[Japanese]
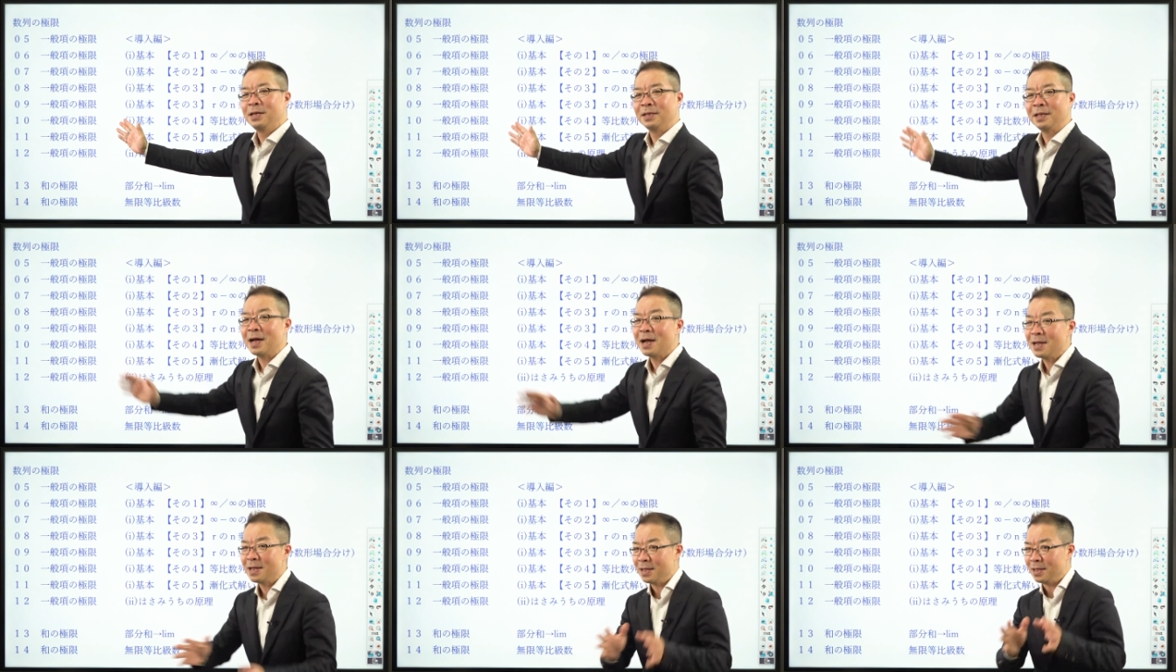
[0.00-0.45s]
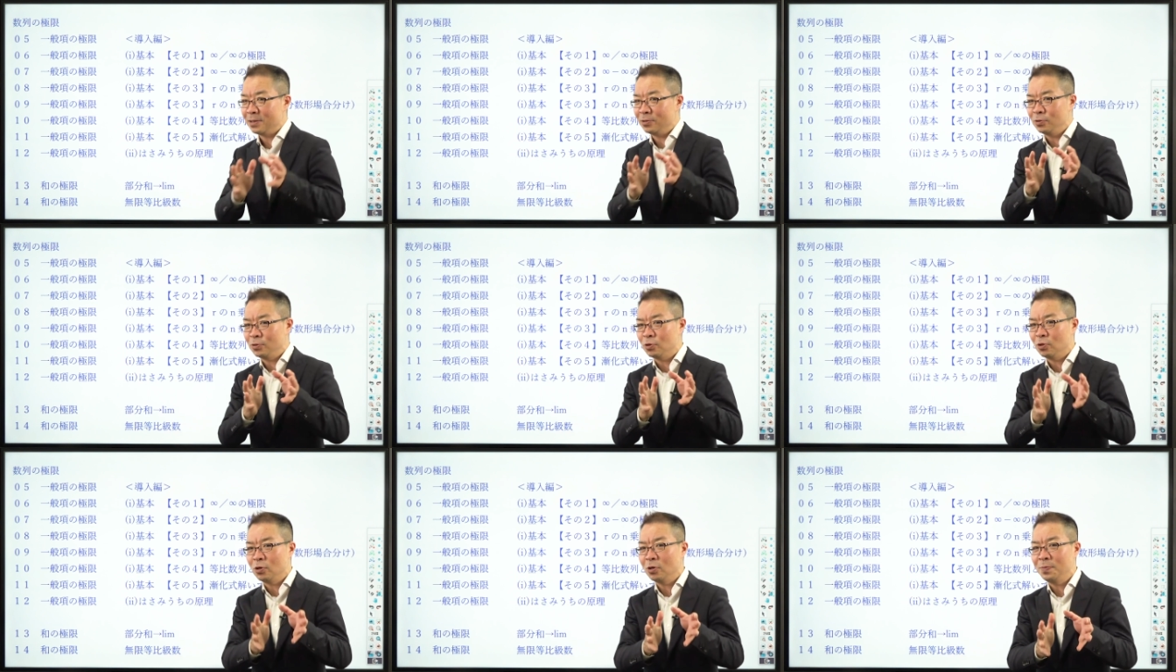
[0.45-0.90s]
第
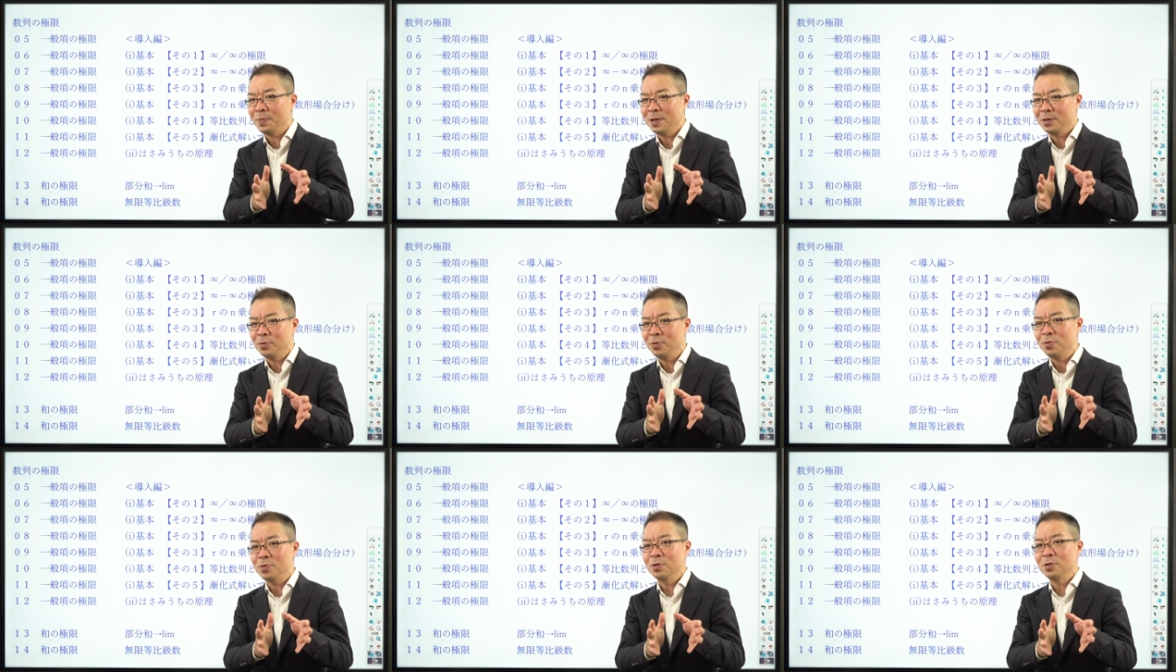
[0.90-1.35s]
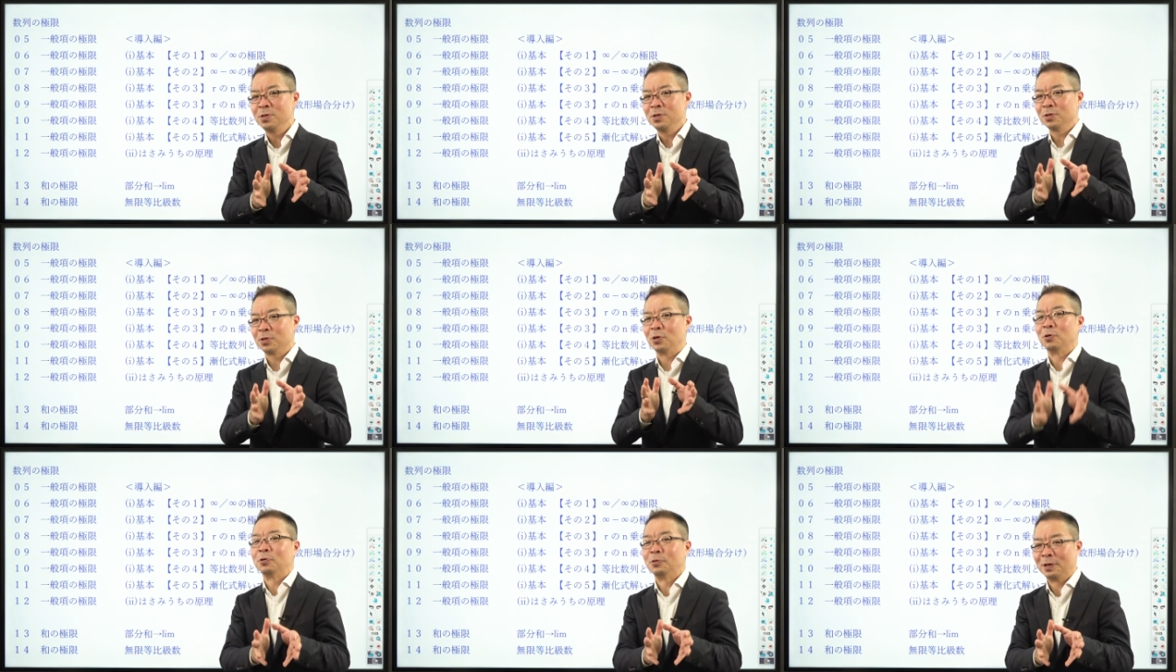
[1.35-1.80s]
N 項目の
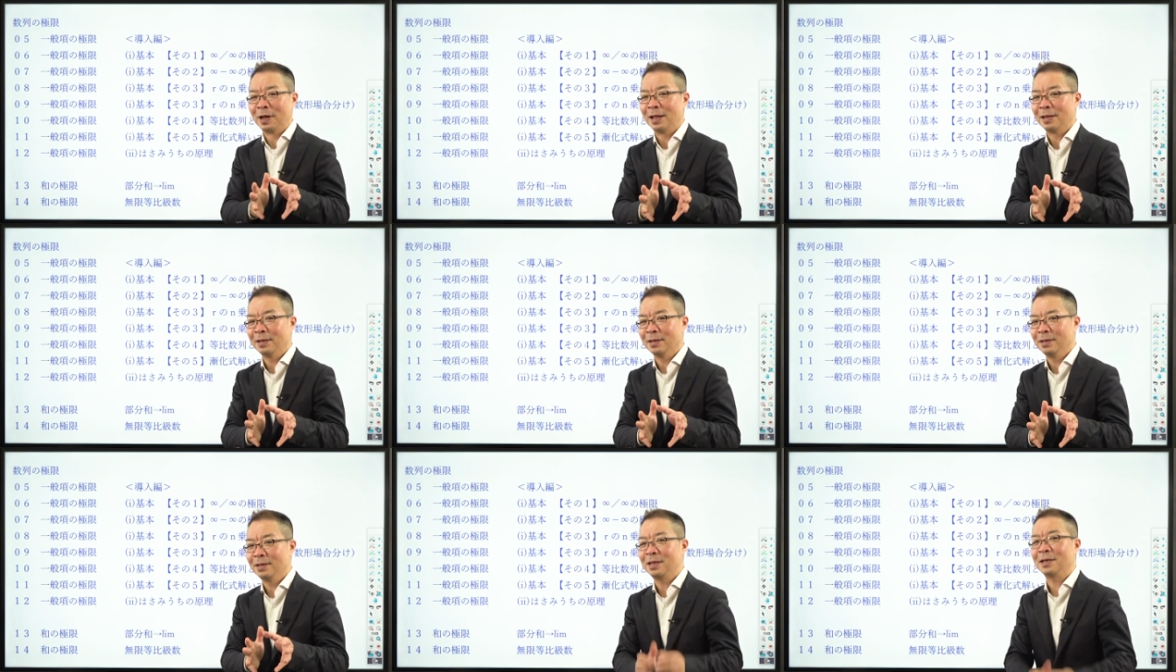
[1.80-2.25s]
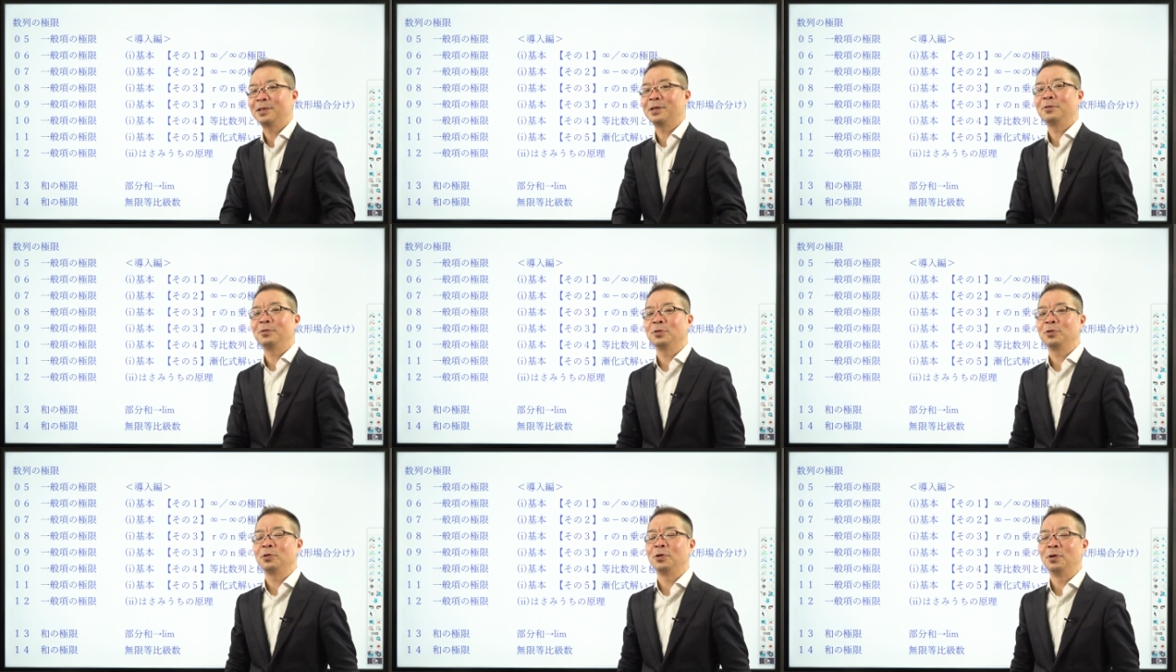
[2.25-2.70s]
極限だと
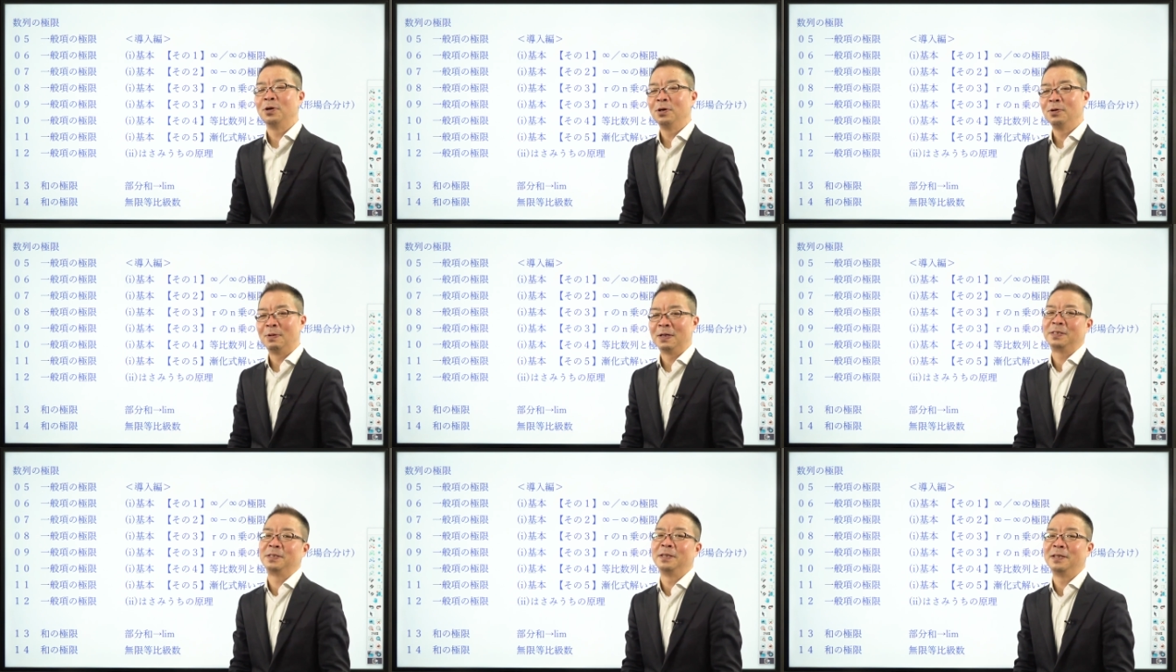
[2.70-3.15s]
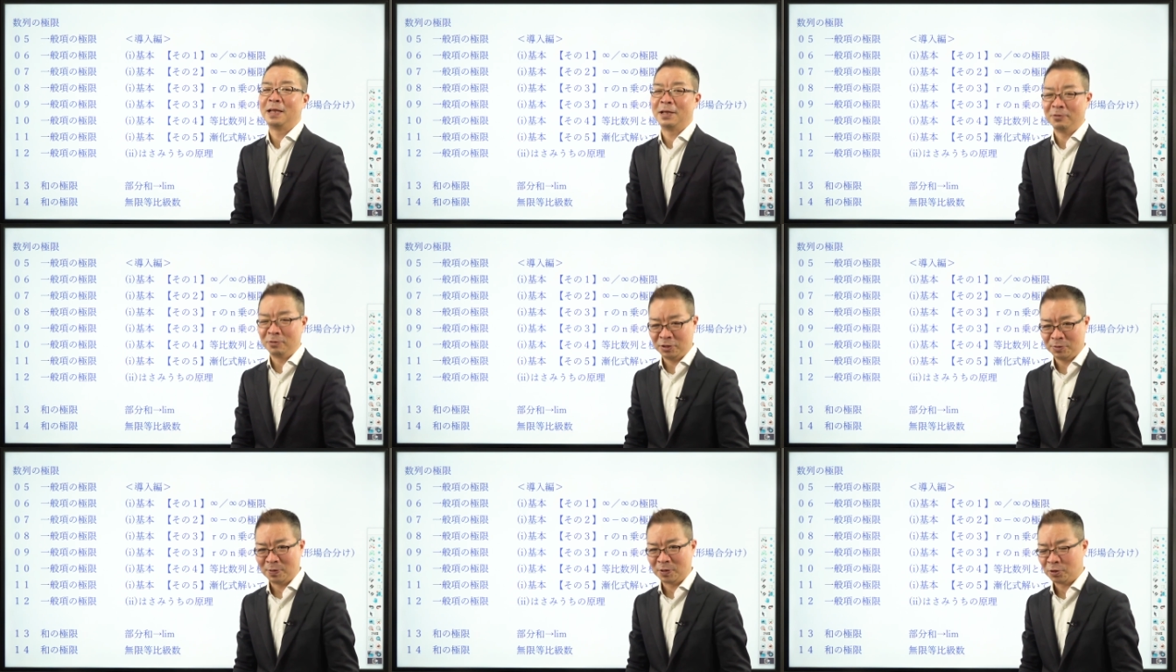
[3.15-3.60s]
いうことを忘れない
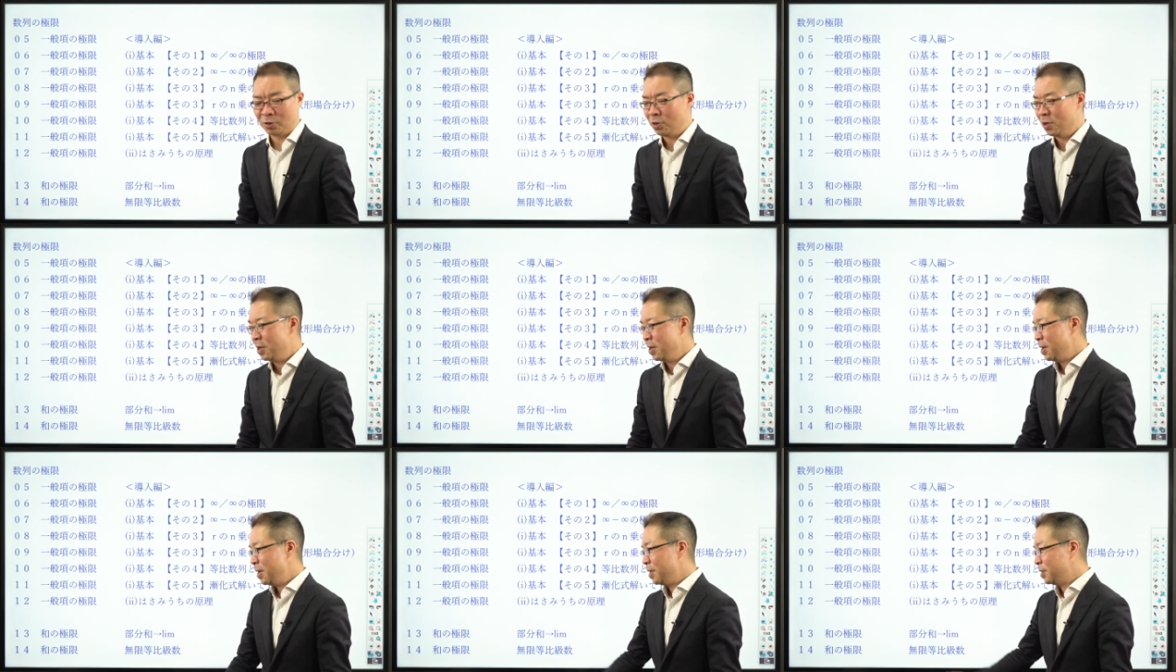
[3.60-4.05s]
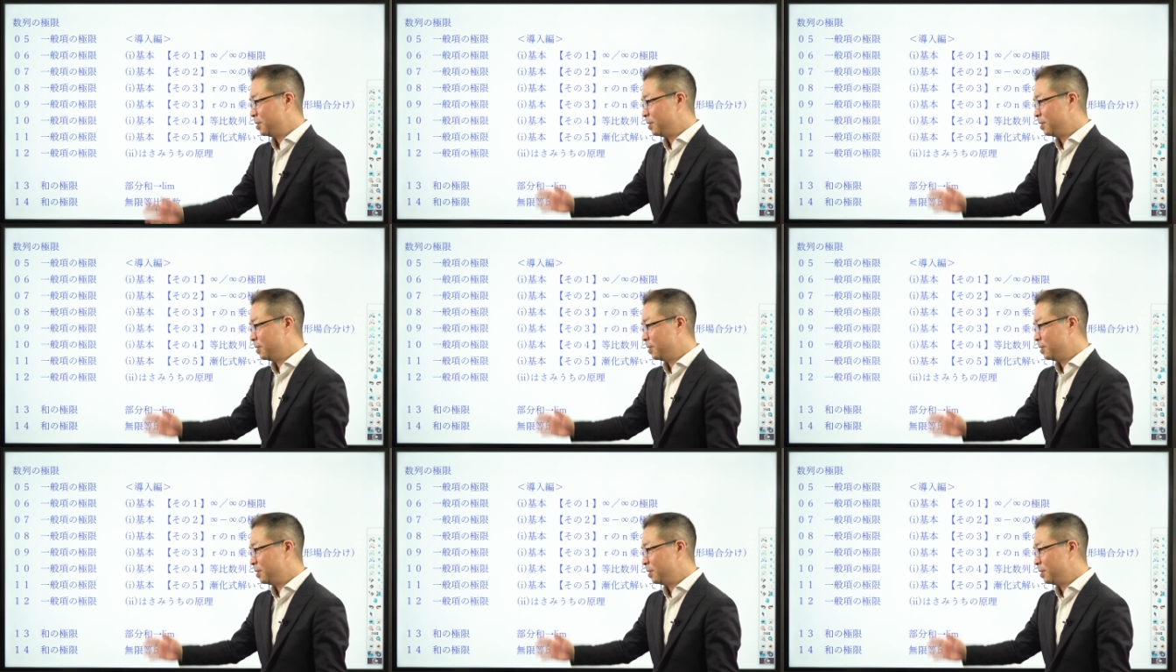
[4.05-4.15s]
ようにしましょう。